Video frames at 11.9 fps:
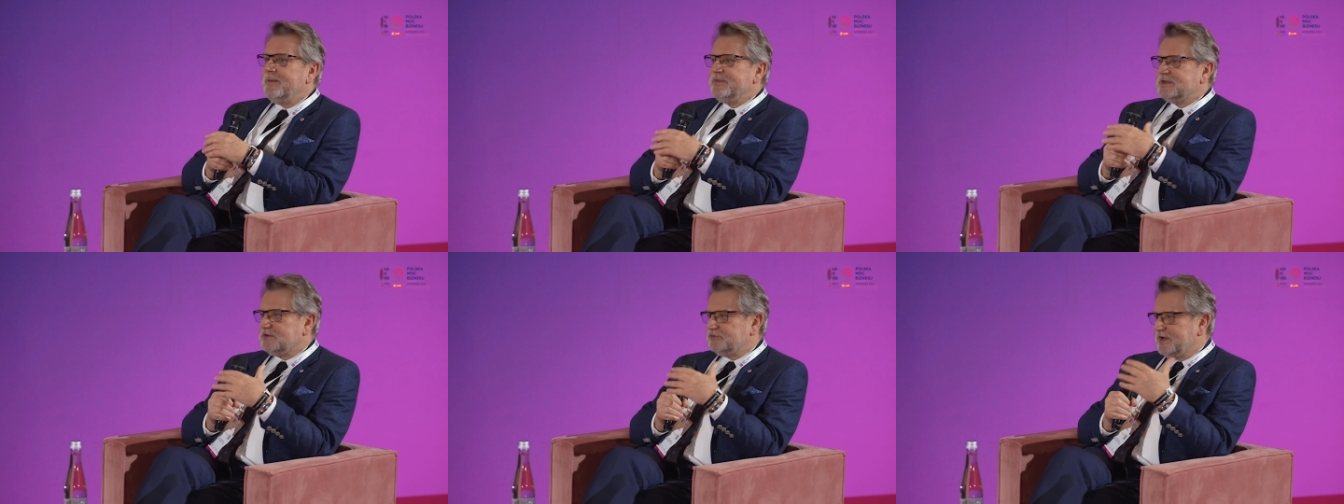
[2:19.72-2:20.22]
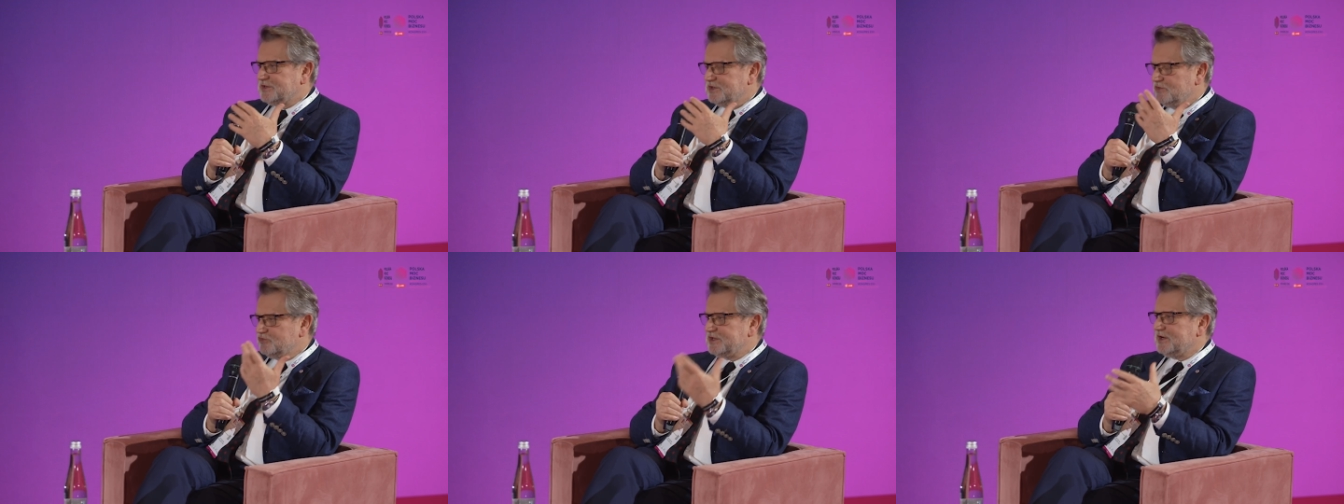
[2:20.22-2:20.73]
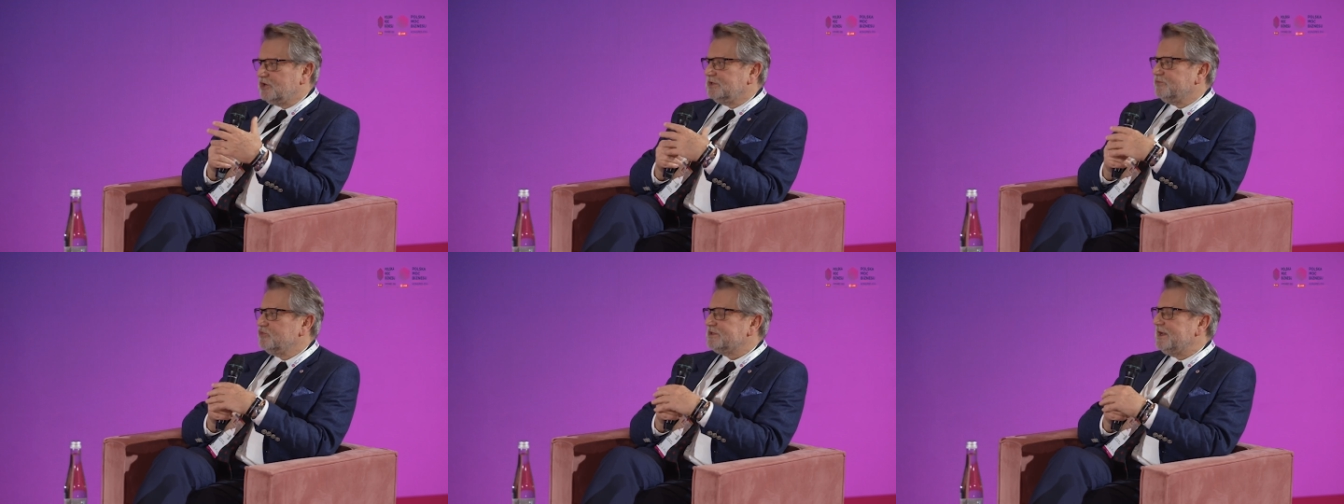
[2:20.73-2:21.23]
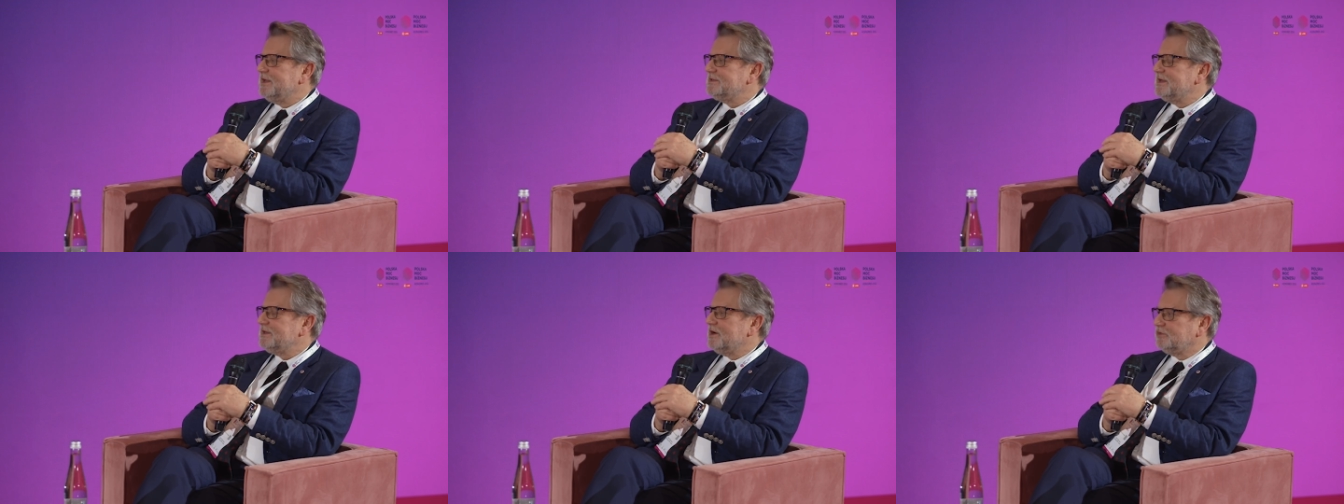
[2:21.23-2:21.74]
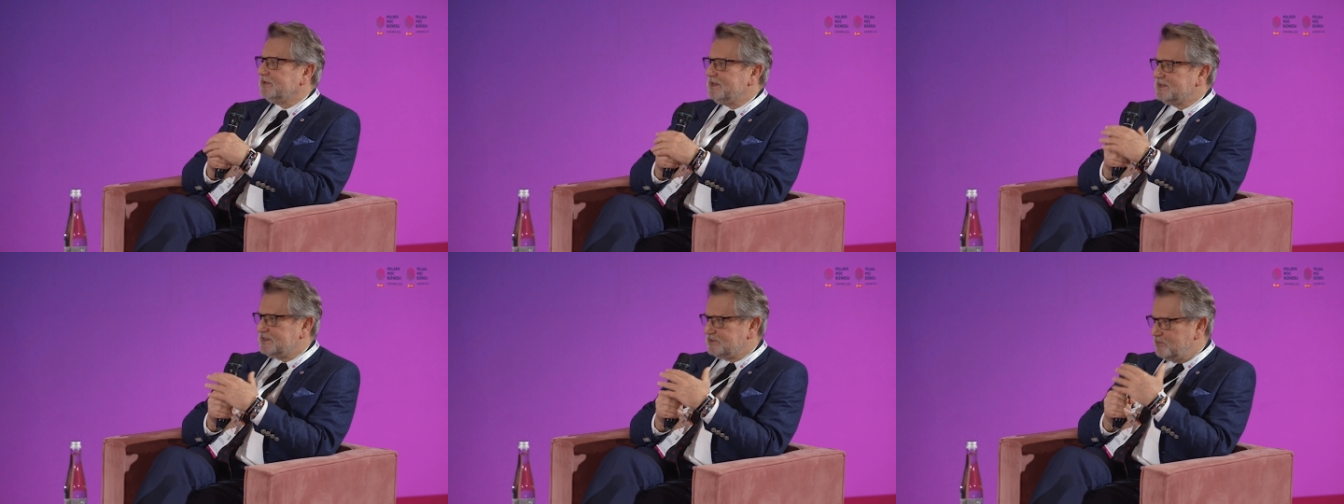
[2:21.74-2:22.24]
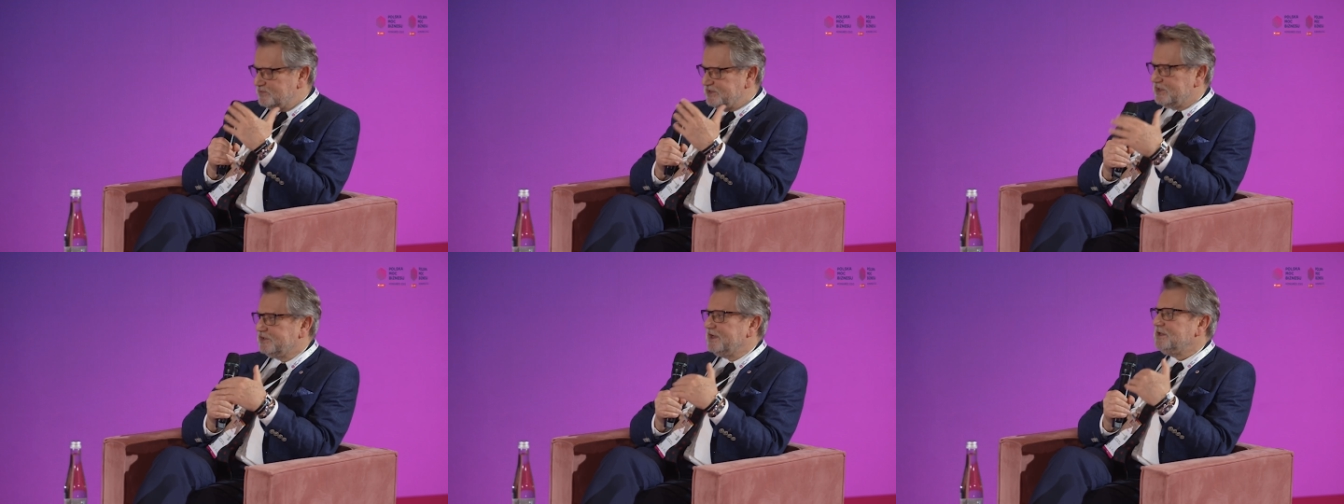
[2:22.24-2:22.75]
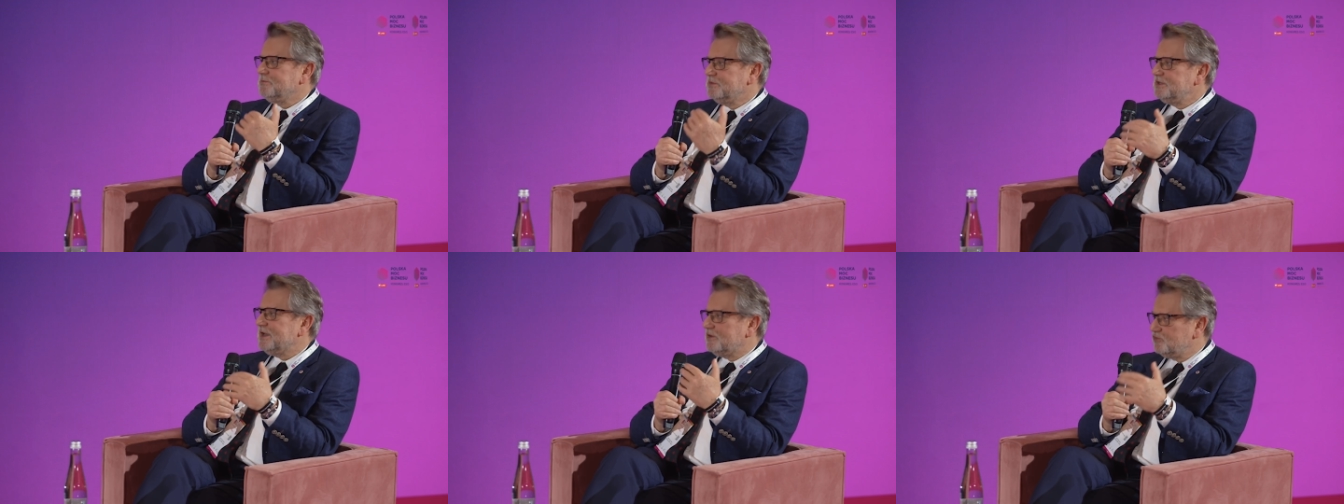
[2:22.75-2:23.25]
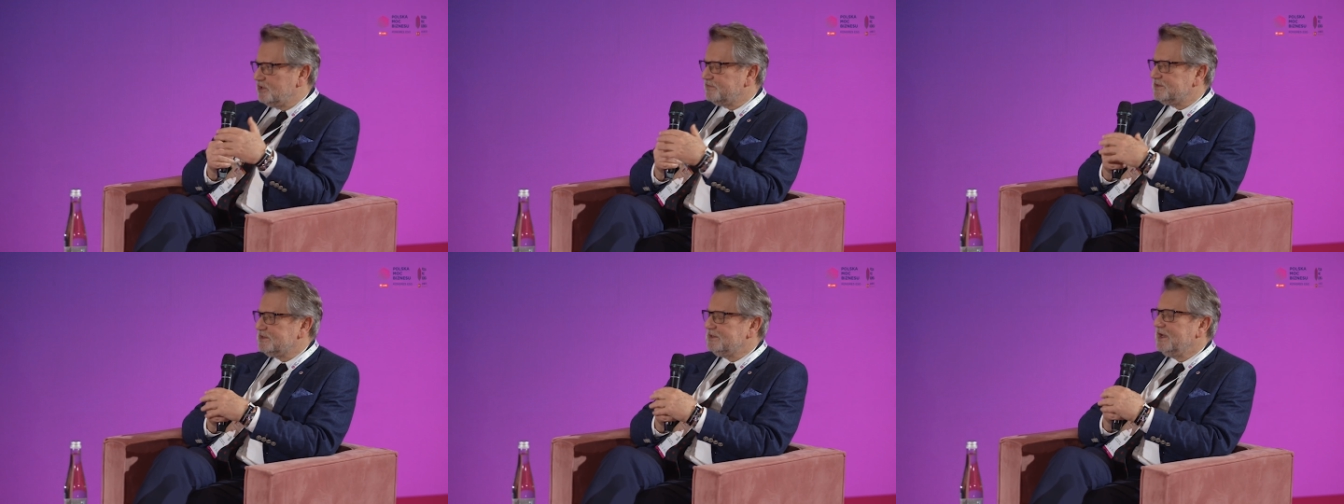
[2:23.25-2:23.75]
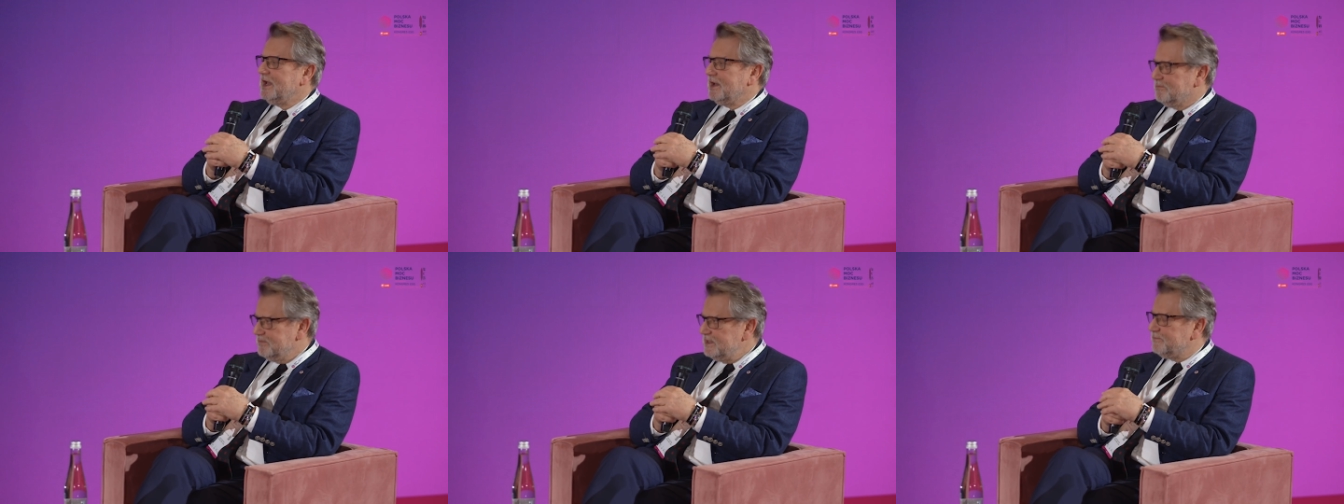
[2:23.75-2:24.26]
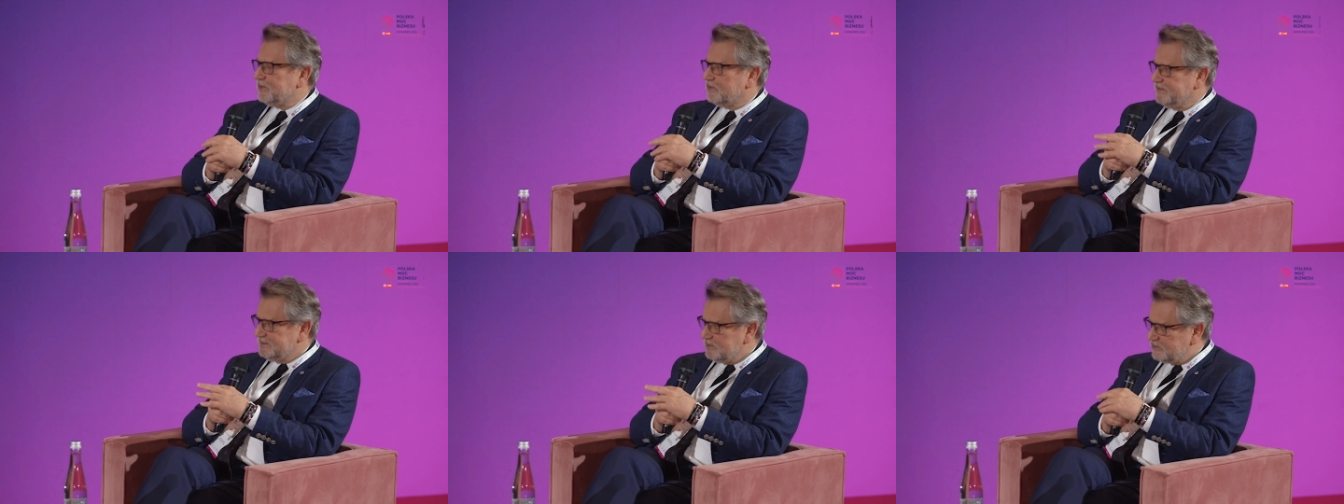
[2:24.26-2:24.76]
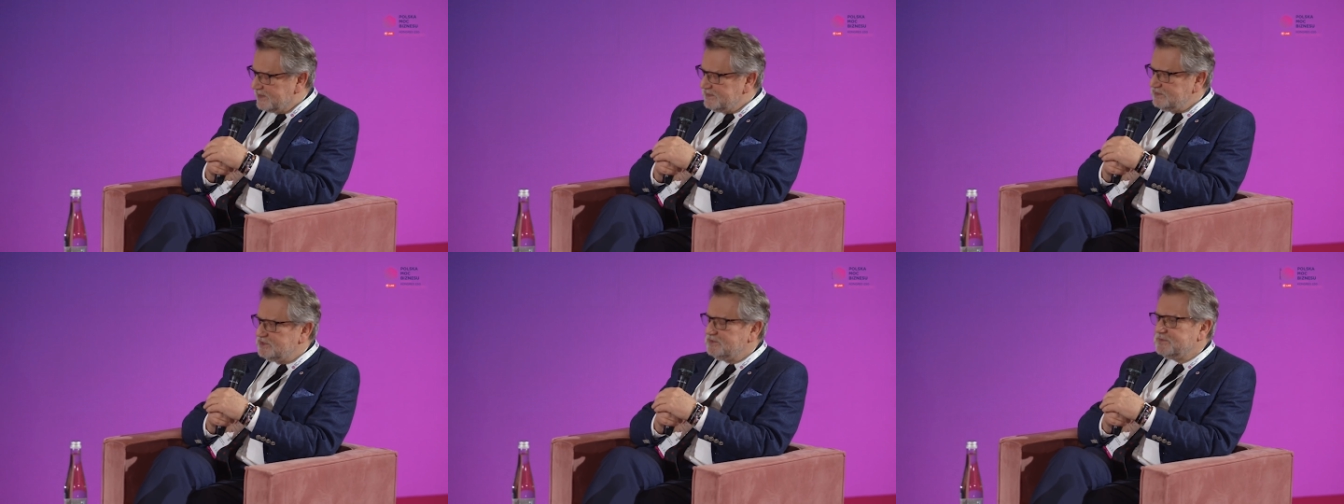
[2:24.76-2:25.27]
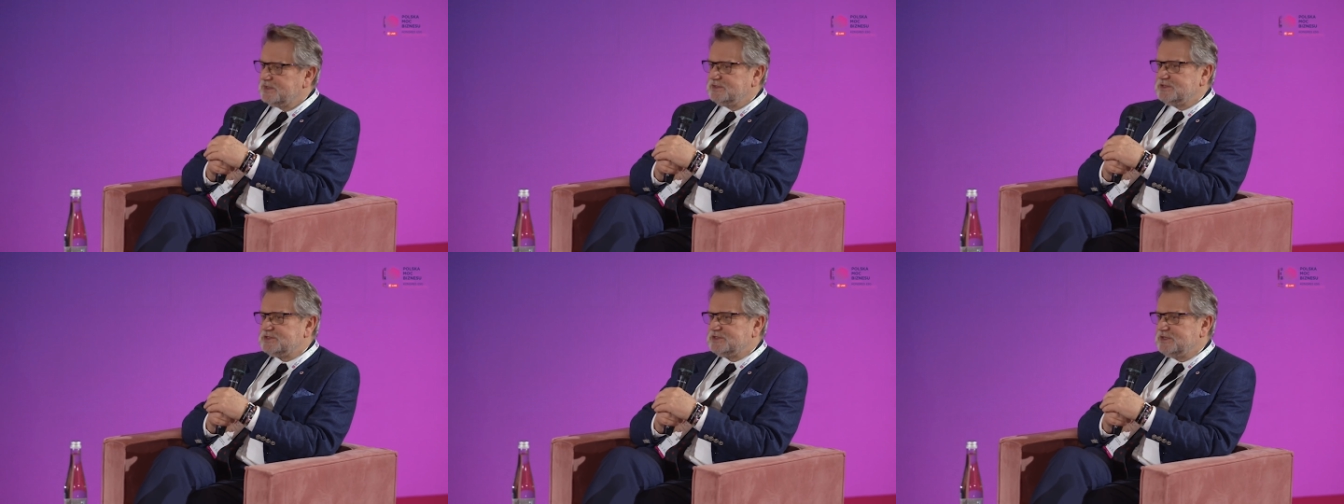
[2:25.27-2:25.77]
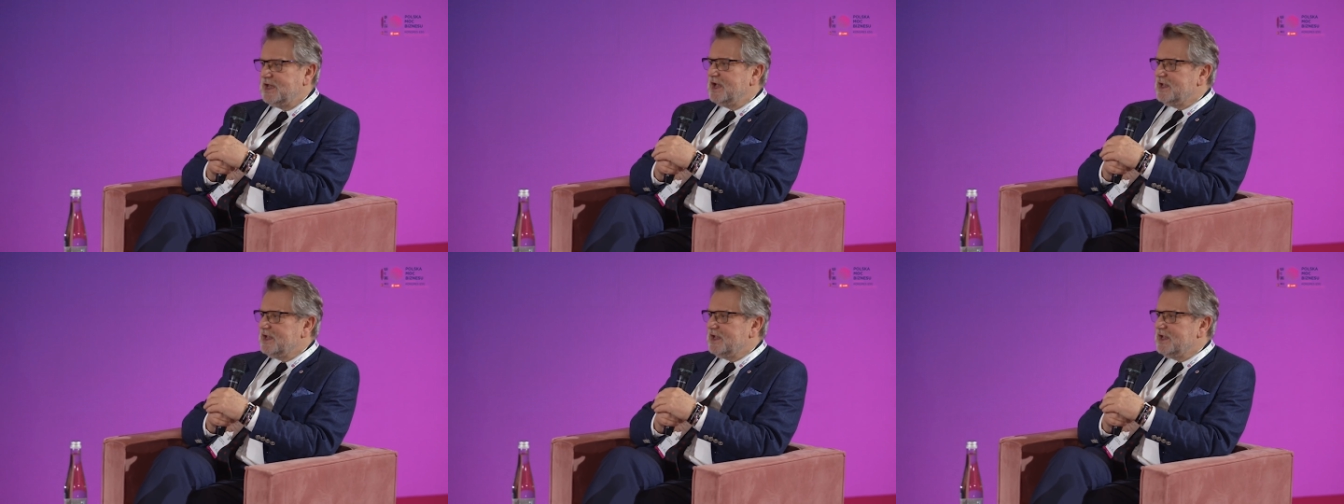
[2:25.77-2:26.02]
Są także różnego typu zalecenia, o których jesteśmy przekonani my, naukowcy, my, profesjonaliści medyczni,